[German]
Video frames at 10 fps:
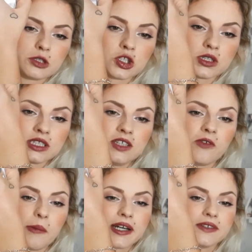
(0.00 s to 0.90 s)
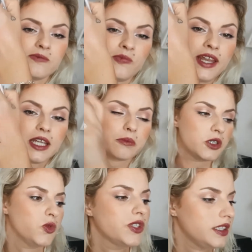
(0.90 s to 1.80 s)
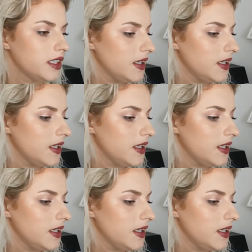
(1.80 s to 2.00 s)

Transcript: schon sieht, wenn man wenig benutzt.